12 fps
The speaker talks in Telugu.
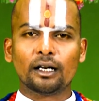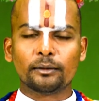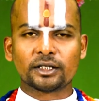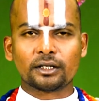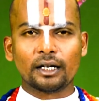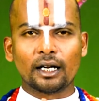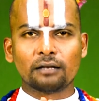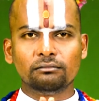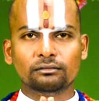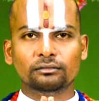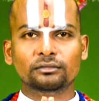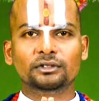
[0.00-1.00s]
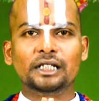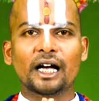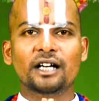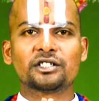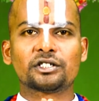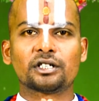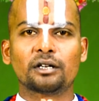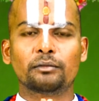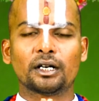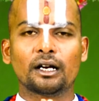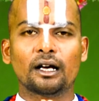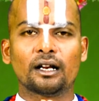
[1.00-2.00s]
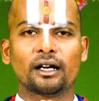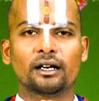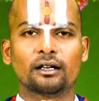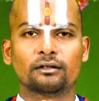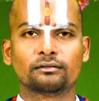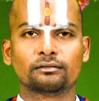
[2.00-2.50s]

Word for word: నమస్కారం జై శ్రీమన్నారాయణ